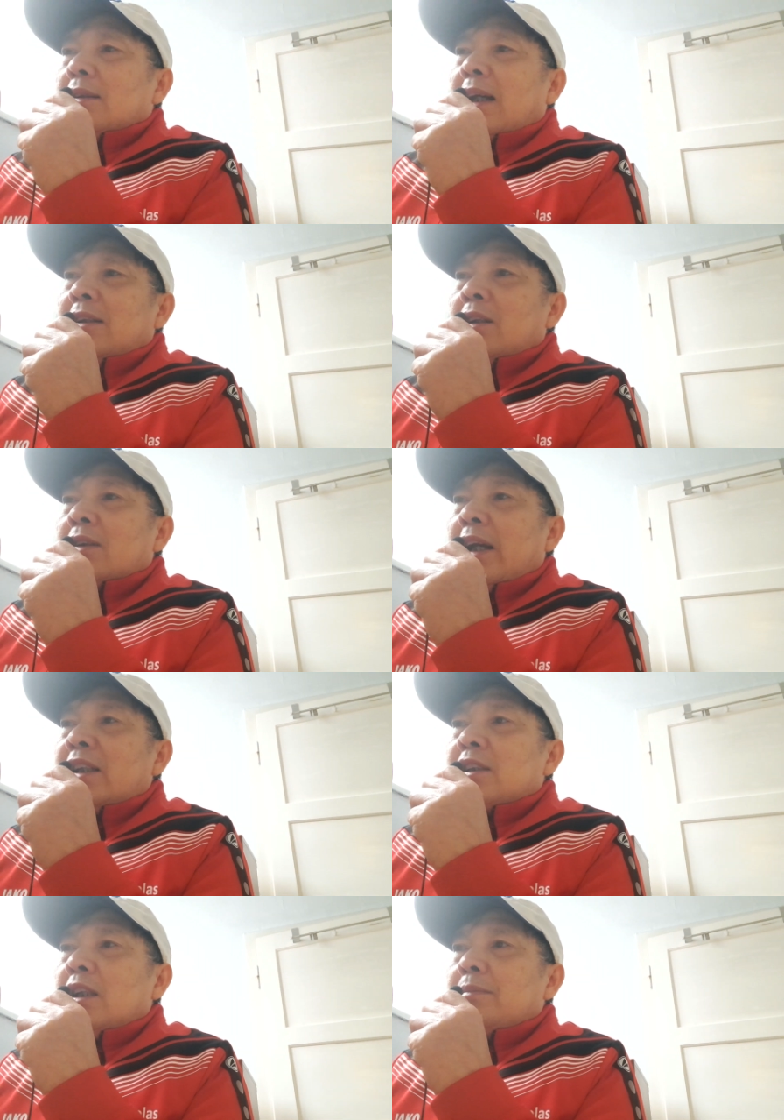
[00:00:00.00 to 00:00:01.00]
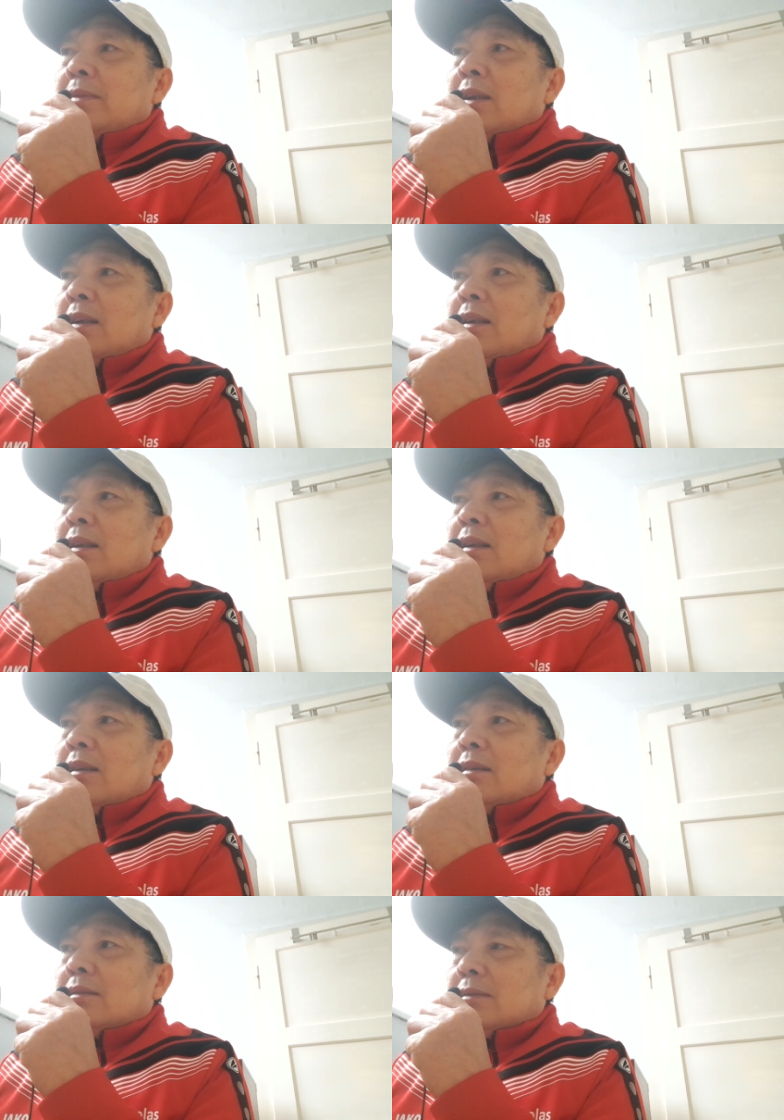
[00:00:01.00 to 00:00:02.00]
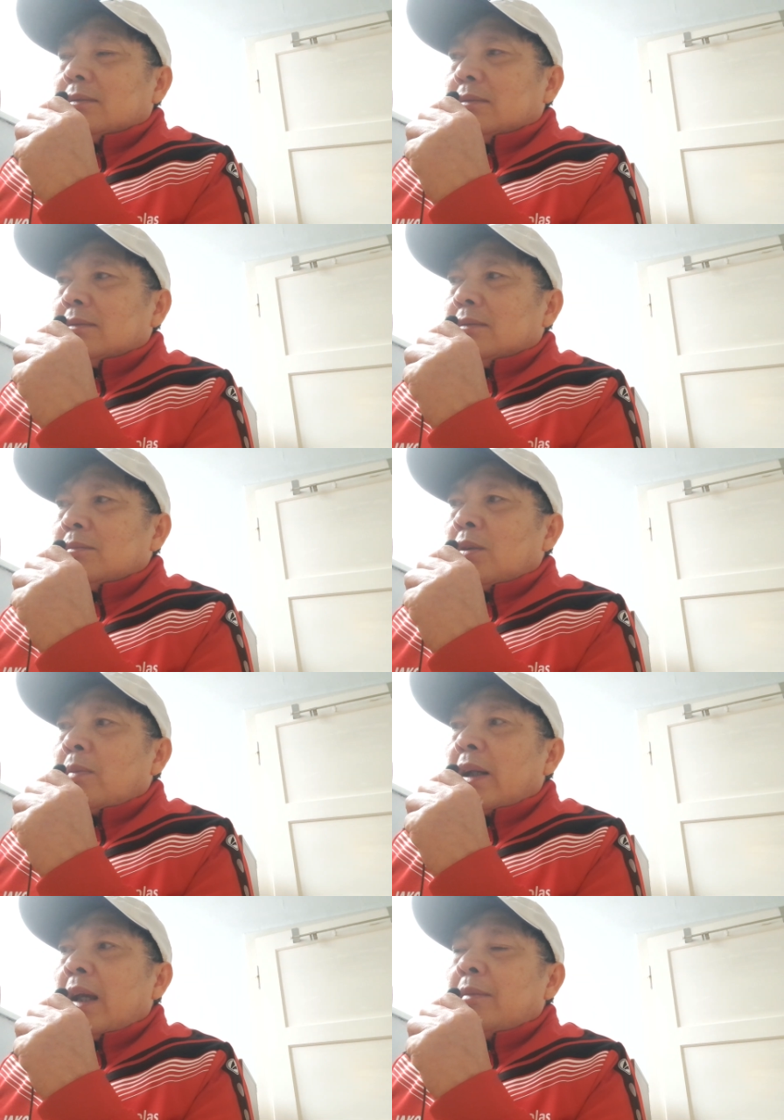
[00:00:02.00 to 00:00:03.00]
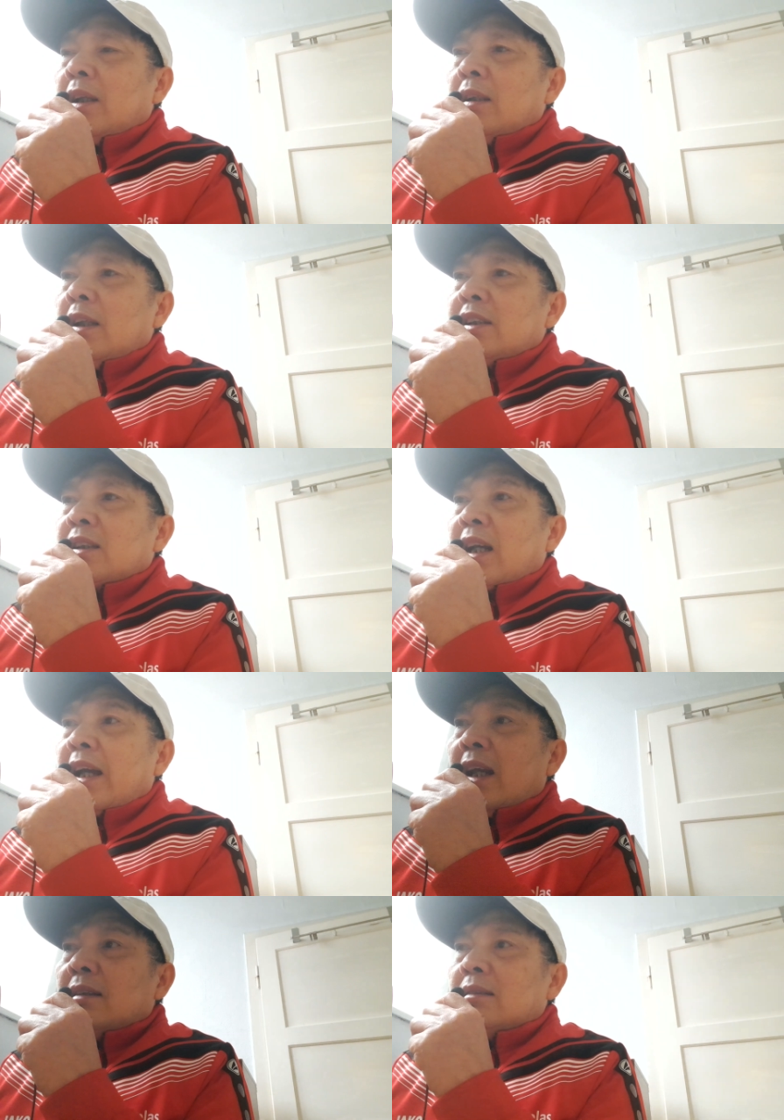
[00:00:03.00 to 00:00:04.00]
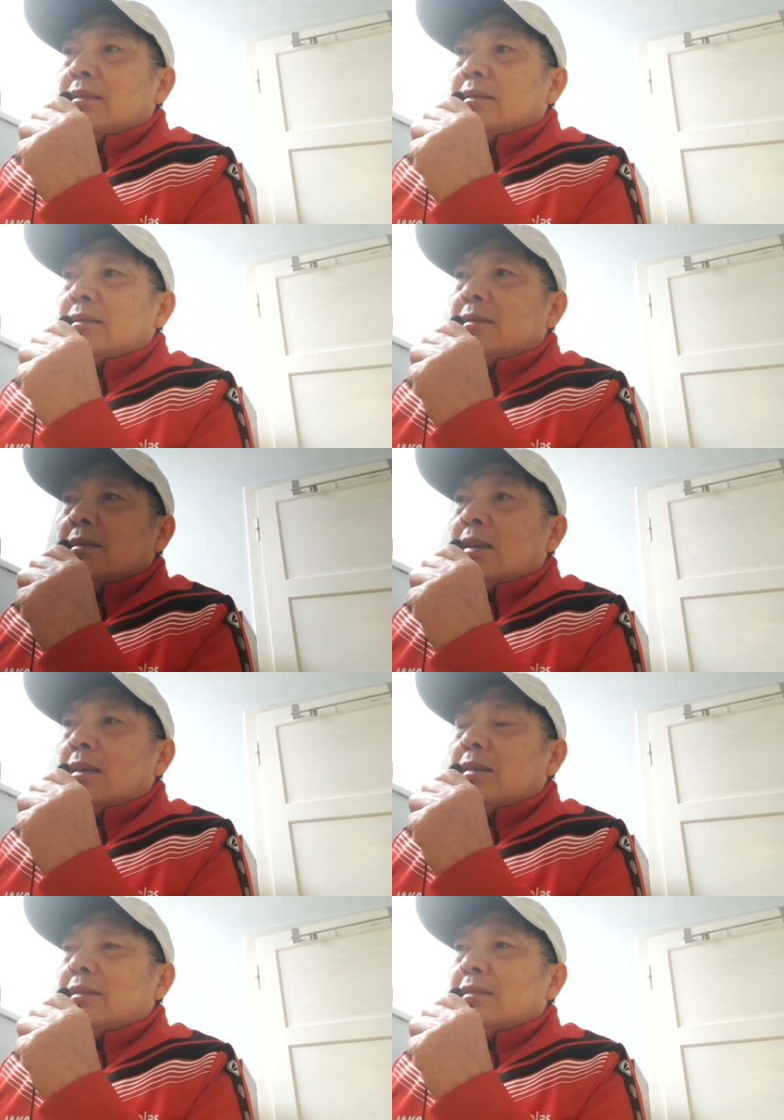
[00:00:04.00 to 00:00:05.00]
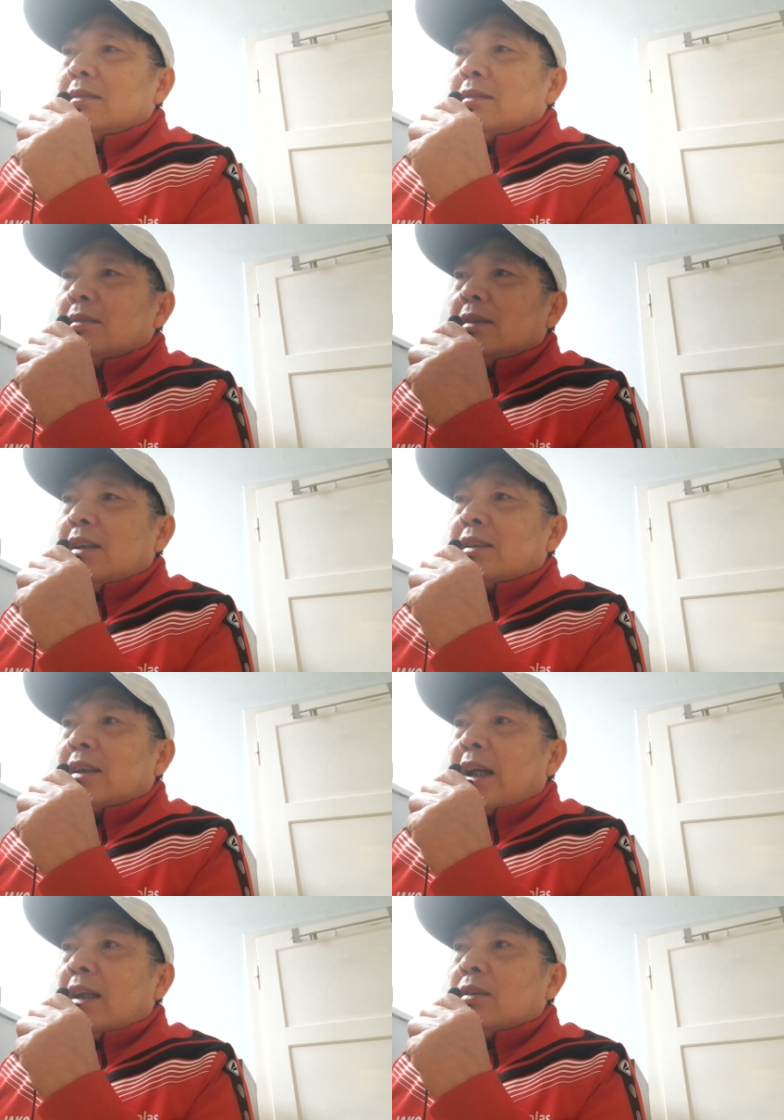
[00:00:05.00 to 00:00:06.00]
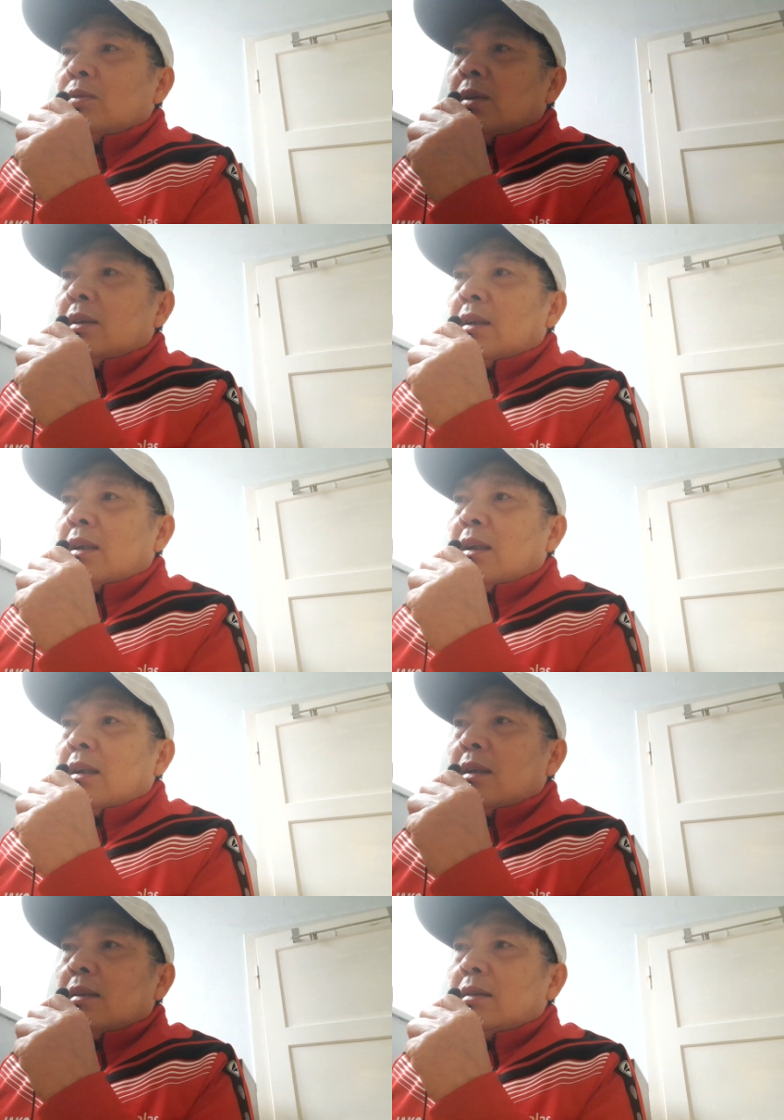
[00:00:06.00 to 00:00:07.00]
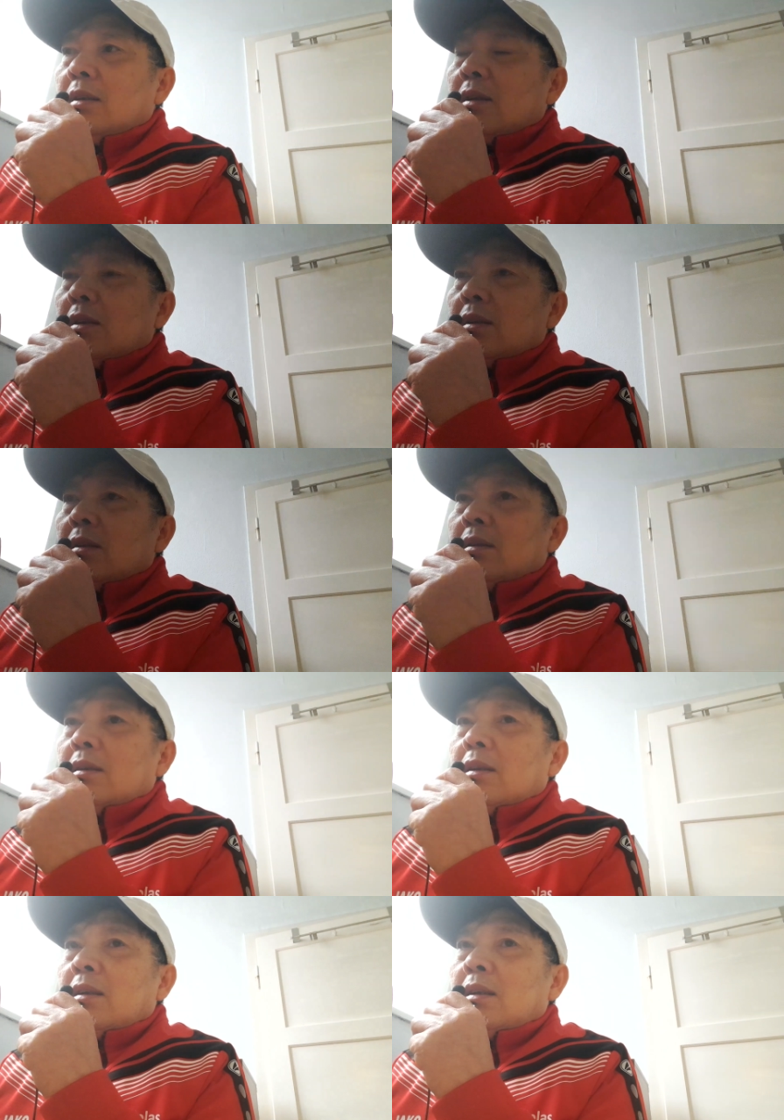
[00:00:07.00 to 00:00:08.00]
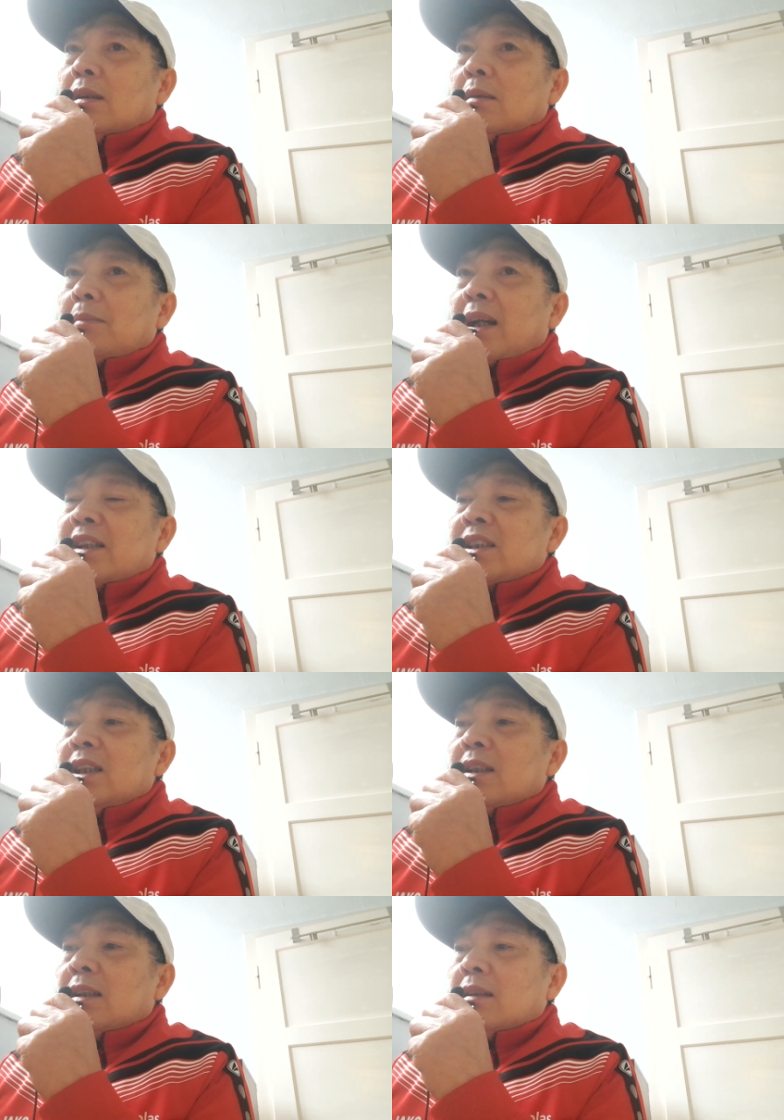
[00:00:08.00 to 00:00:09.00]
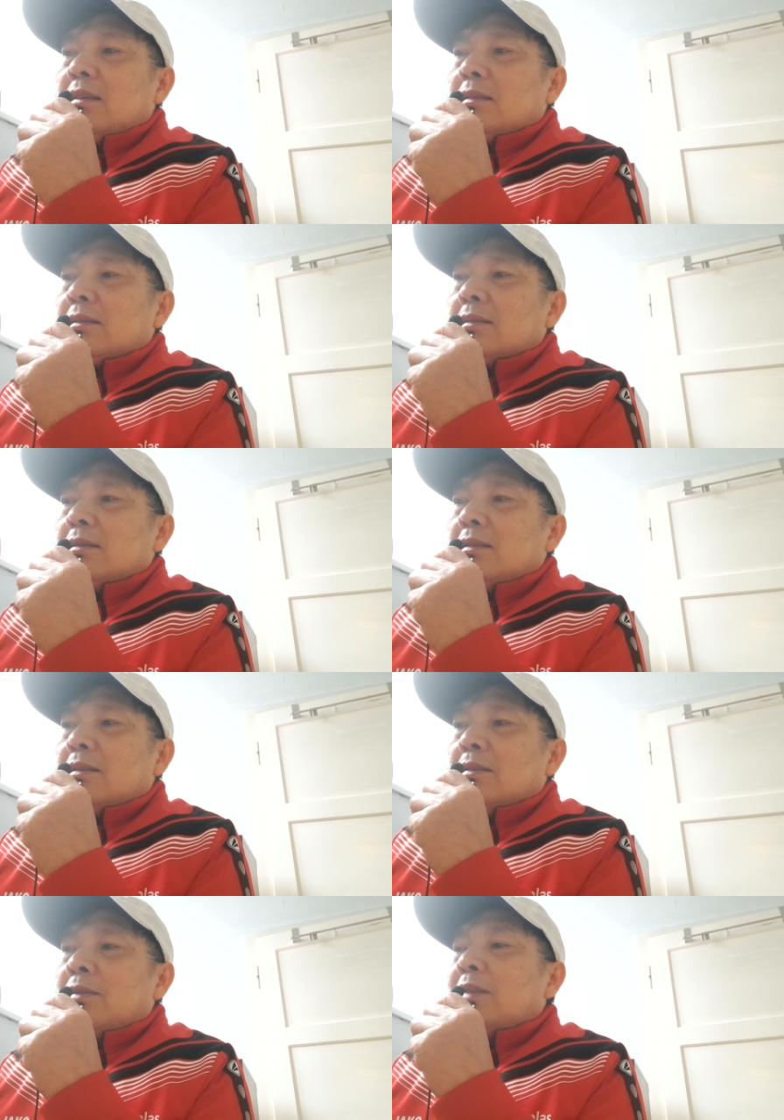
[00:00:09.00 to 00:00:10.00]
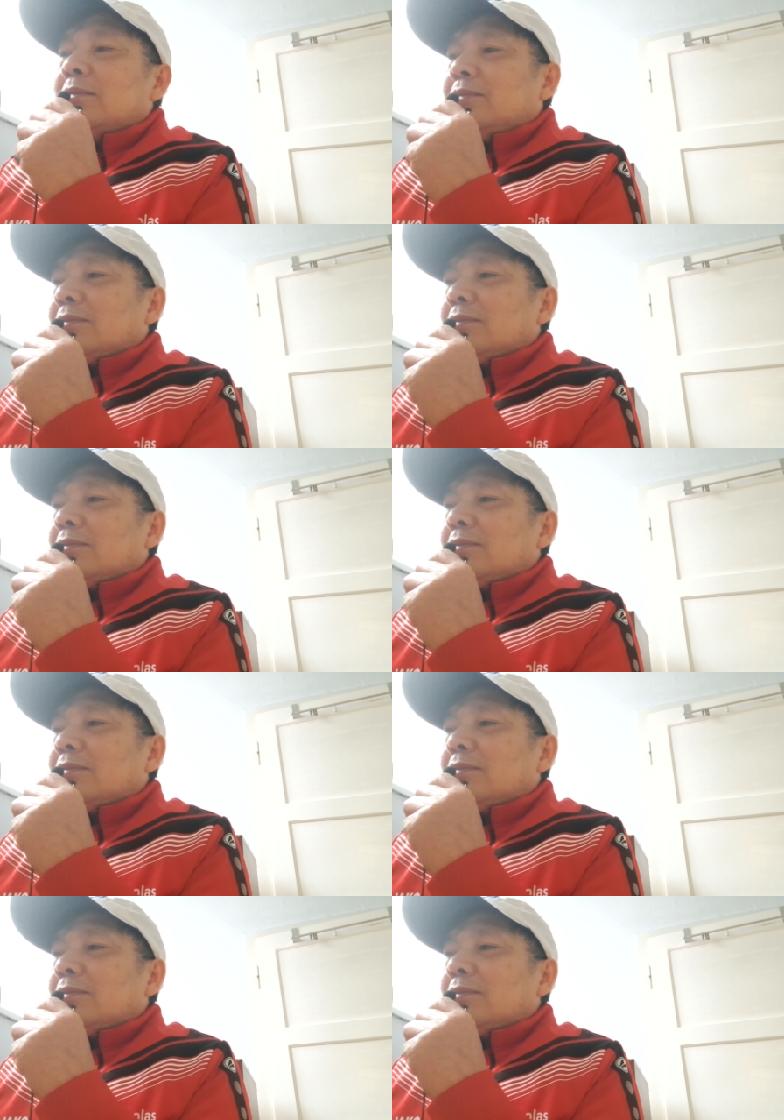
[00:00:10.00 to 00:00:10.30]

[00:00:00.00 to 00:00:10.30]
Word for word: thay vì họ nói escape uh, problem in Israel đó Israel on uh, uh, Palestine đúng không